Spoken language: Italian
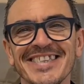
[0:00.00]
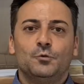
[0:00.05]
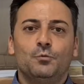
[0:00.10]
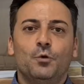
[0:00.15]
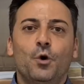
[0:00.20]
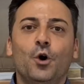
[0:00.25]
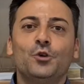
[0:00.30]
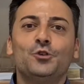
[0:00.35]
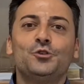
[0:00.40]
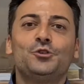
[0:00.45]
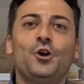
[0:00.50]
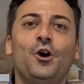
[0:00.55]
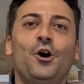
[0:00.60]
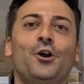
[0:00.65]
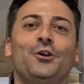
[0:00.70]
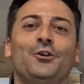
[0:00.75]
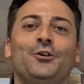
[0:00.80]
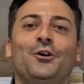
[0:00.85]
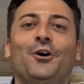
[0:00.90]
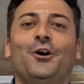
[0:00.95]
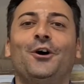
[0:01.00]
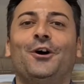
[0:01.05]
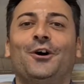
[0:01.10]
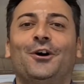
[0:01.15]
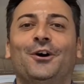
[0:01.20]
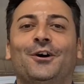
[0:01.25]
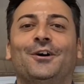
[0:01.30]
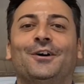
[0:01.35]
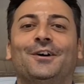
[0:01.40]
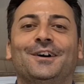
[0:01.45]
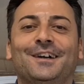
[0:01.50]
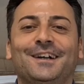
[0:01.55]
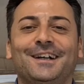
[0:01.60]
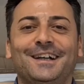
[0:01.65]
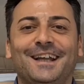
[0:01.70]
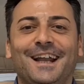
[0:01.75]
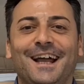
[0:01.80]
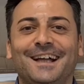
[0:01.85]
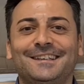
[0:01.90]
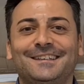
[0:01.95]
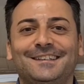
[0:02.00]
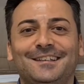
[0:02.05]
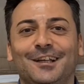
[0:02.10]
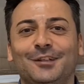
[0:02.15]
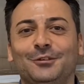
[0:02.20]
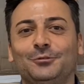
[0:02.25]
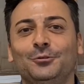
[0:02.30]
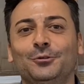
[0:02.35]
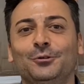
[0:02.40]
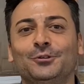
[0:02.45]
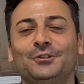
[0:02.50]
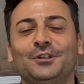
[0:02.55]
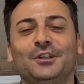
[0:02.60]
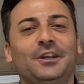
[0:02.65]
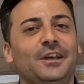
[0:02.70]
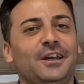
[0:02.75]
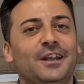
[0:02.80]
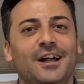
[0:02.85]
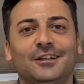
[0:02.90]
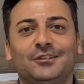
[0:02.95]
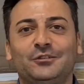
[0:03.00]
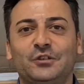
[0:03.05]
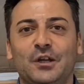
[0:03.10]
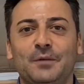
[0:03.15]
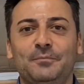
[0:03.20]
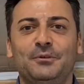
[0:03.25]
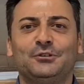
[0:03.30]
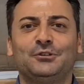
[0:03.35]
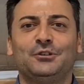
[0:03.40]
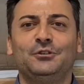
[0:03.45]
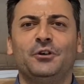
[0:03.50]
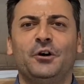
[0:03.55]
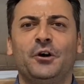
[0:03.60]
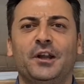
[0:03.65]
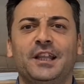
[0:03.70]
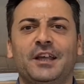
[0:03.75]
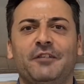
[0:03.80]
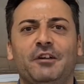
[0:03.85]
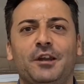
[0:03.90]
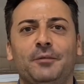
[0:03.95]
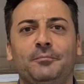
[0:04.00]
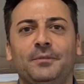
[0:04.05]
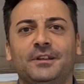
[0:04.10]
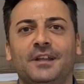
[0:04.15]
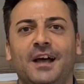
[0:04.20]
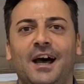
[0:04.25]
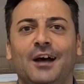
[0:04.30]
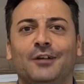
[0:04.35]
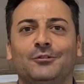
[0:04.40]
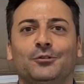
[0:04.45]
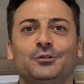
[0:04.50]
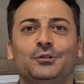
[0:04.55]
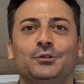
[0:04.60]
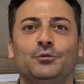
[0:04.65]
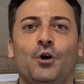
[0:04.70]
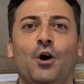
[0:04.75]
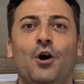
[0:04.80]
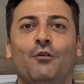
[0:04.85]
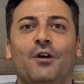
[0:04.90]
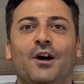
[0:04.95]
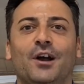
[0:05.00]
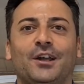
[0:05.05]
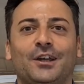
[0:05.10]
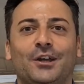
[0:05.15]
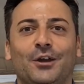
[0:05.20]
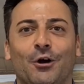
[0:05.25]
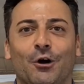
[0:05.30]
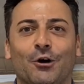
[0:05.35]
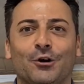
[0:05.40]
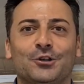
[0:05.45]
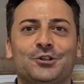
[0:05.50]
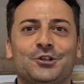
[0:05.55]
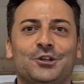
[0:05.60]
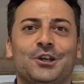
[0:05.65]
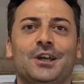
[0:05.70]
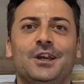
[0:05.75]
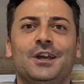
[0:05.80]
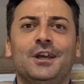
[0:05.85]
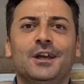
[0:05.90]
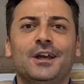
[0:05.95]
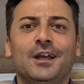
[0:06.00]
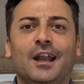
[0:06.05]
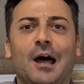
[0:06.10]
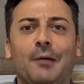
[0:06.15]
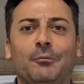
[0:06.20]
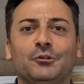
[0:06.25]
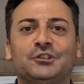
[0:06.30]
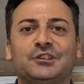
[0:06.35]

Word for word: Buongiorno. Grazie a tutti, ringrazio il mio Signore di avermi dato di nuovo anche oggi la